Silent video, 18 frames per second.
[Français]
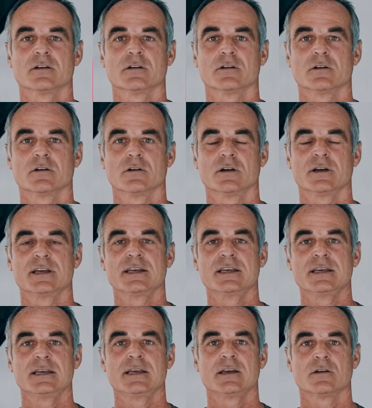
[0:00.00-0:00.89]
euh,
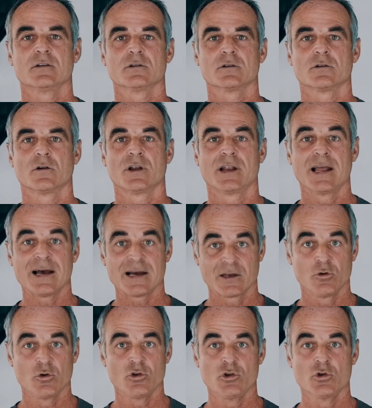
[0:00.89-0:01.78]
et euh, La
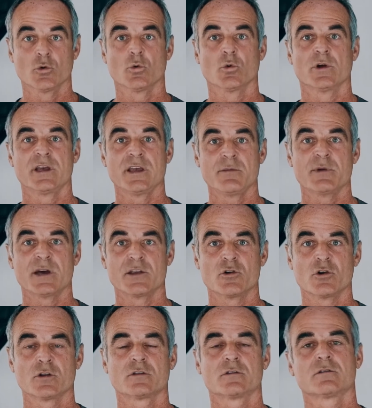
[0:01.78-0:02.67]
Réunion et
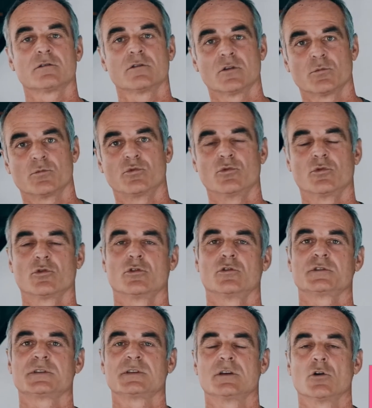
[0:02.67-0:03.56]
Mayotte
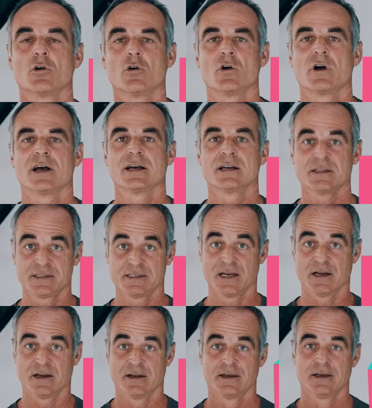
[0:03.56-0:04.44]
pour l'océan
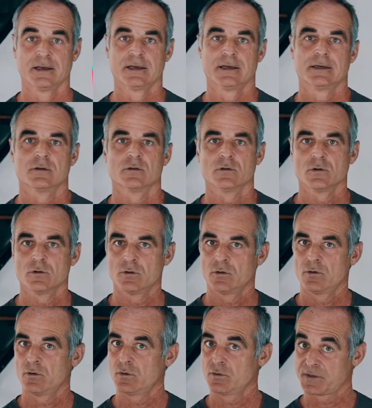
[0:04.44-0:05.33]
Indien.
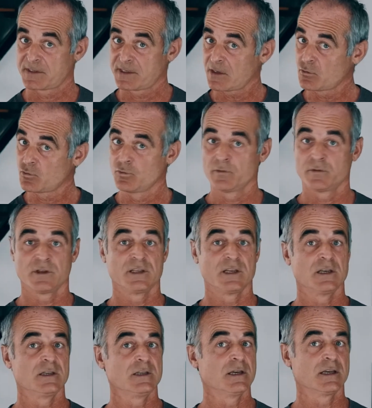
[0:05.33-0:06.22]
Euh, statut
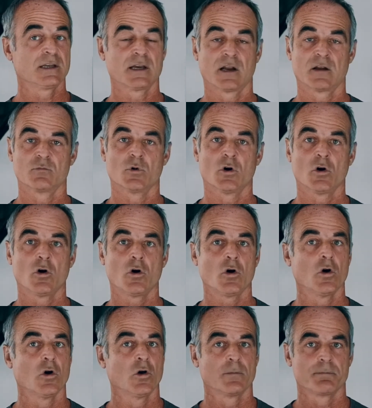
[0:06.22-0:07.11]
VDI
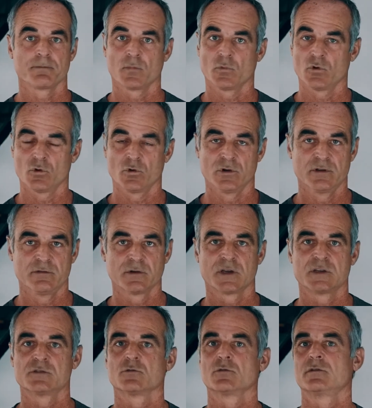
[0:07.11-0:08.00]
également,
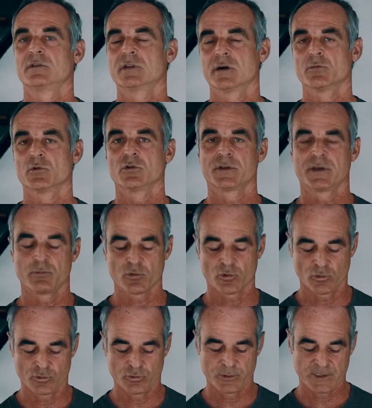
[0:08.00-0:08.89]
livraison évidemment des
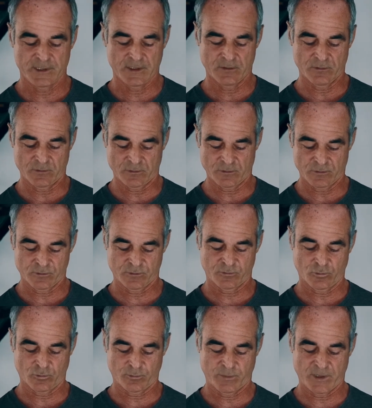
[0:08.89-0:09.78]
produits
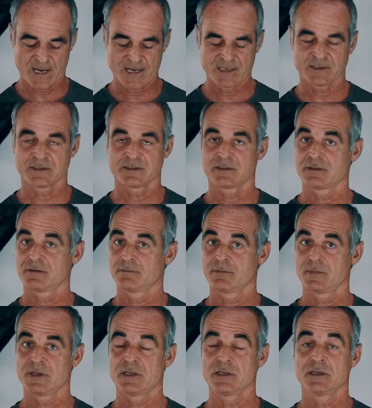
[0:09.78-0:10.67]
sur place
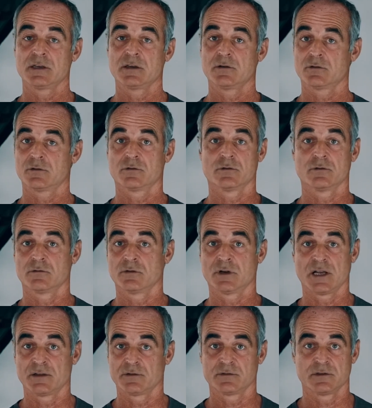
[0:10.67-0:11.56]
et
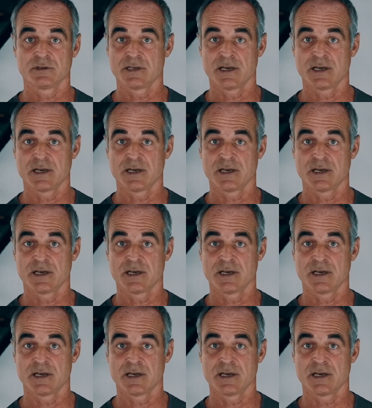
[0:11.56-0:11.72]
voilà,